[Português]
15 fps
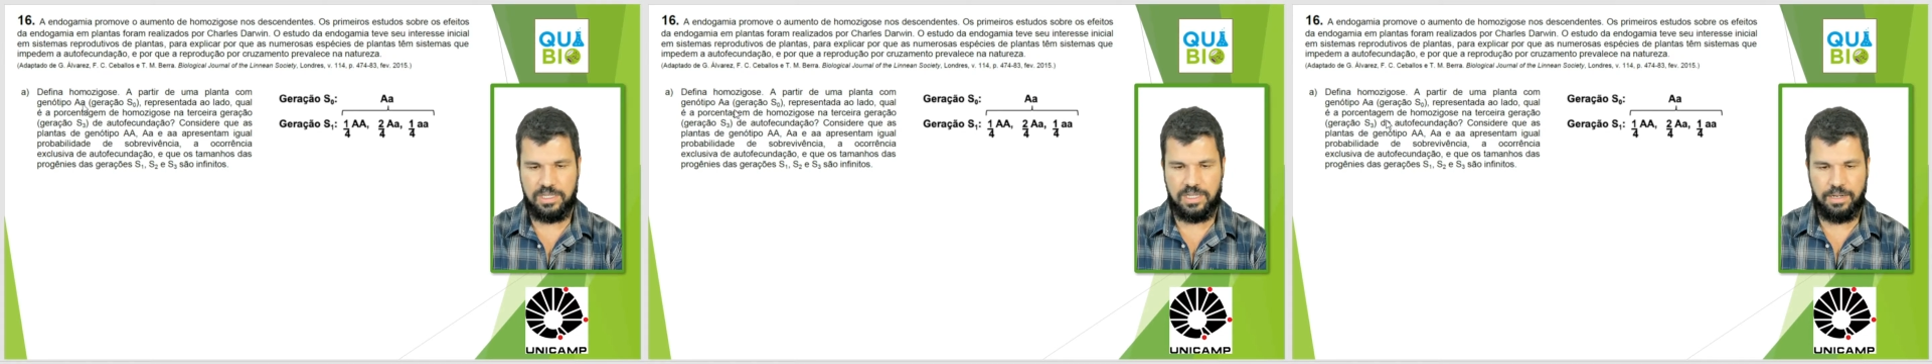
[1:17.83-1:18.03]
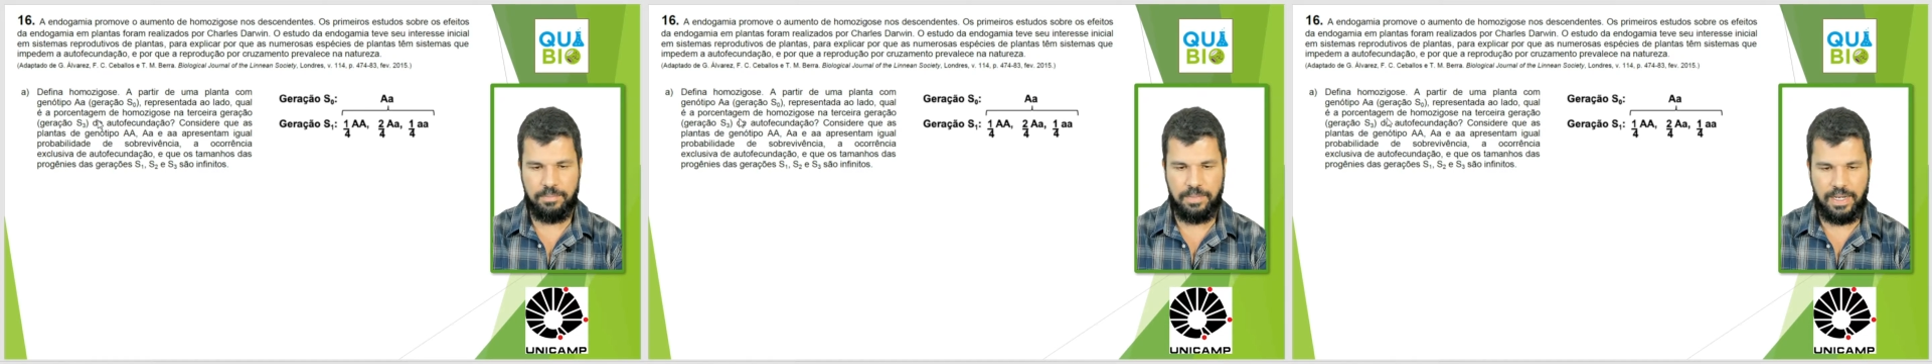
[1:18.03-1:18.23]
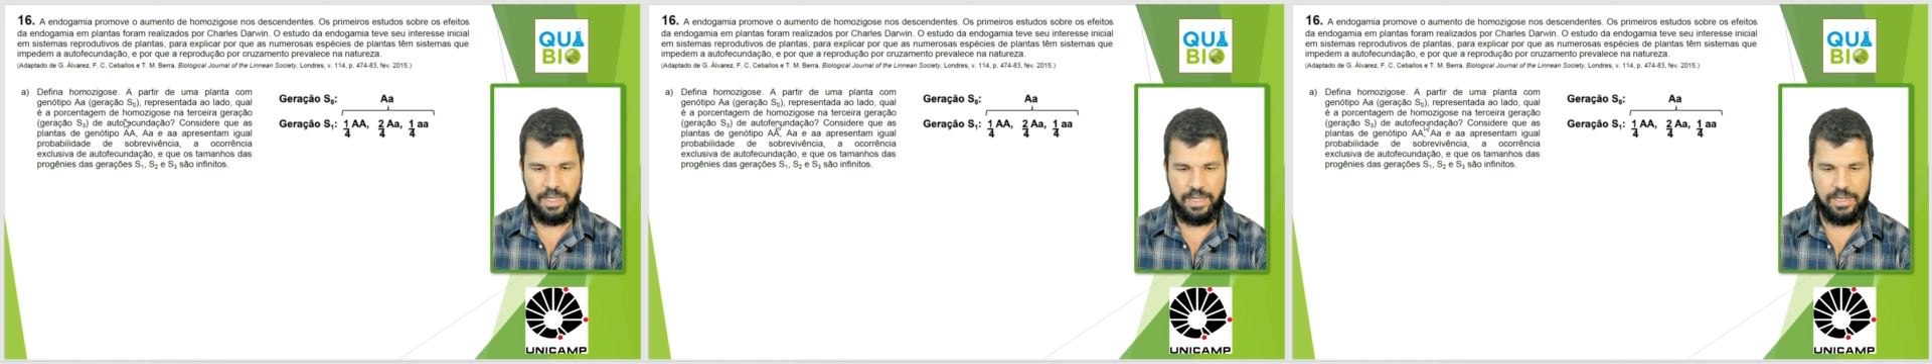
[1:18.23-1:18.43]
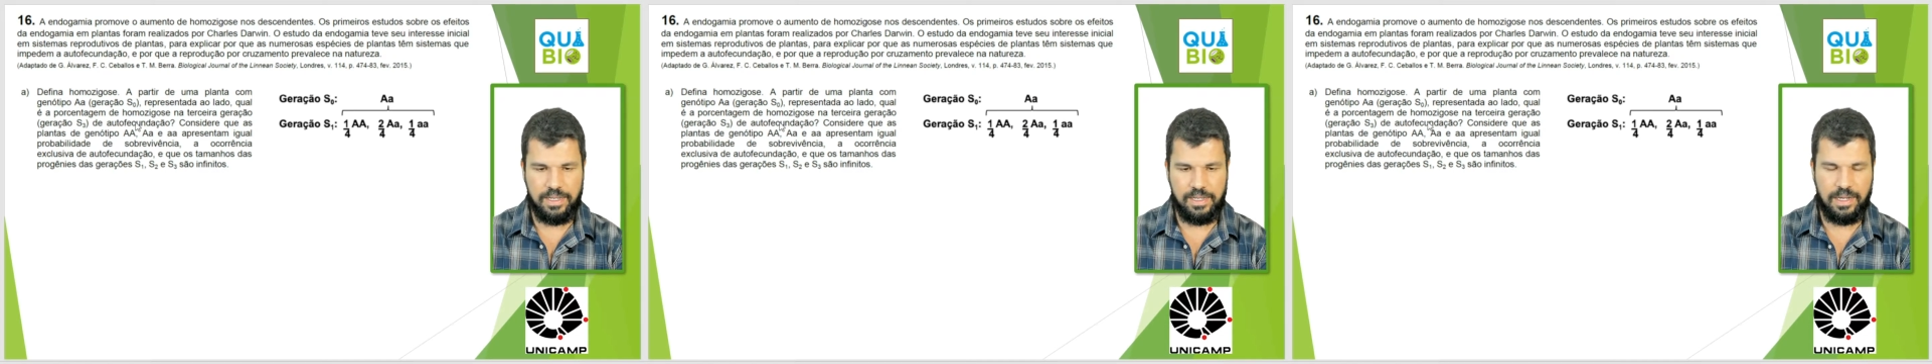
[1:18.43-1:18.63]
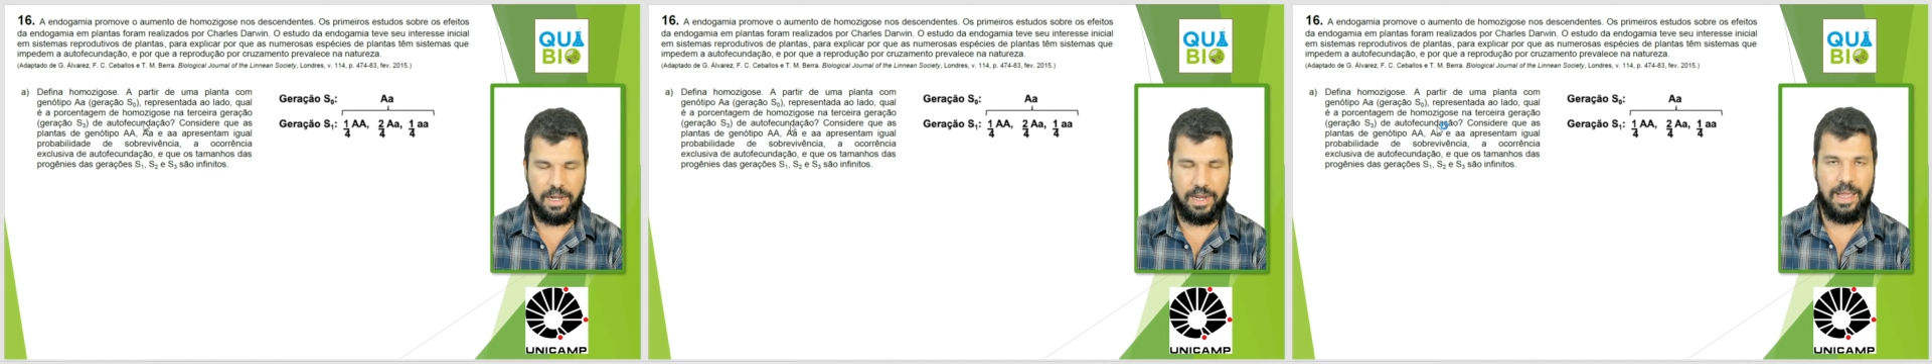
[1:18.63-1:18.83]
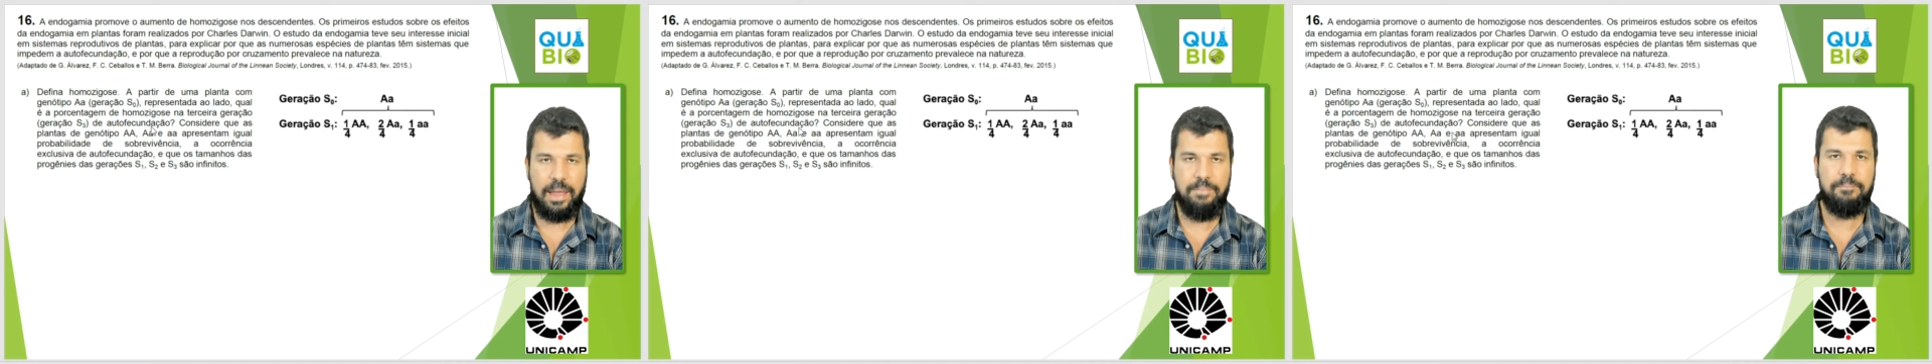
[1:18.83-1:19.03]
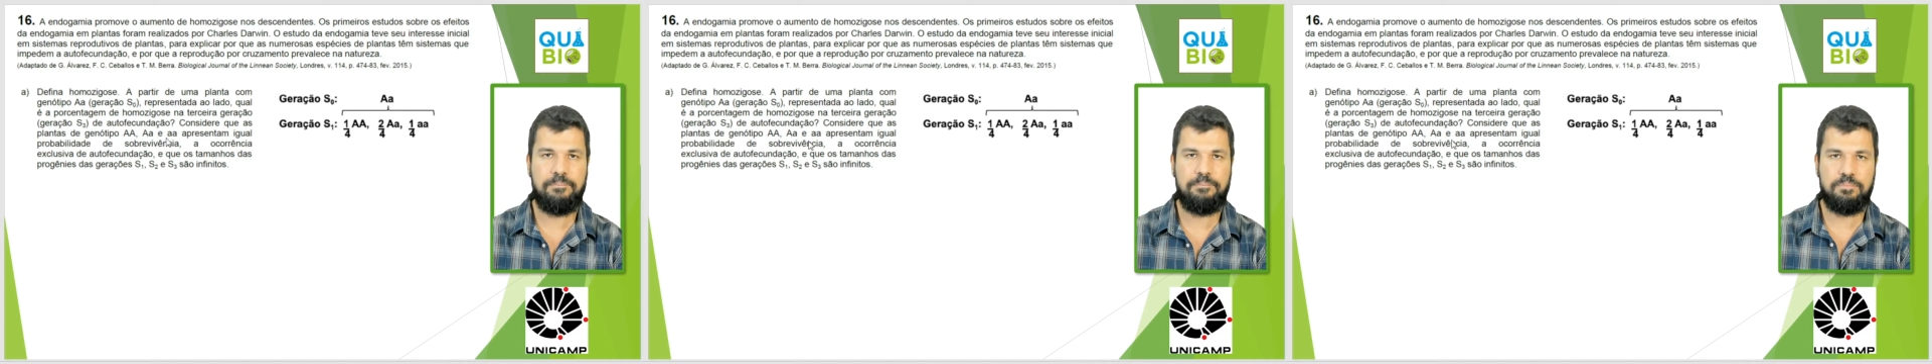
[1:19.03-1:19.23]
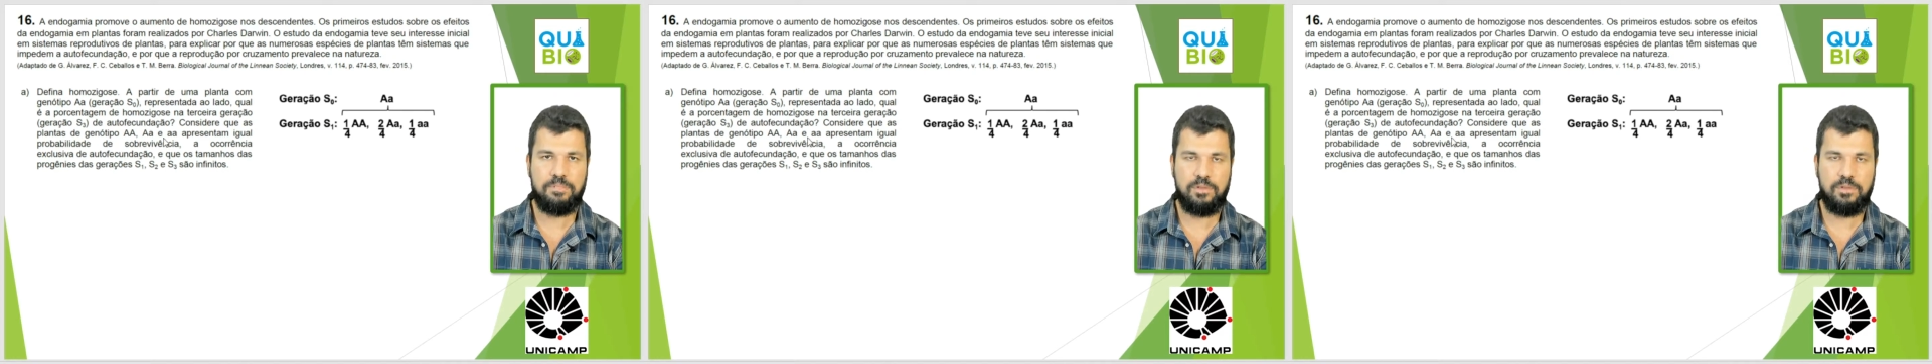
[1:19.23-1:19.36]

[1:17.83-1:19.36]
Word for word: trabalhar a letra A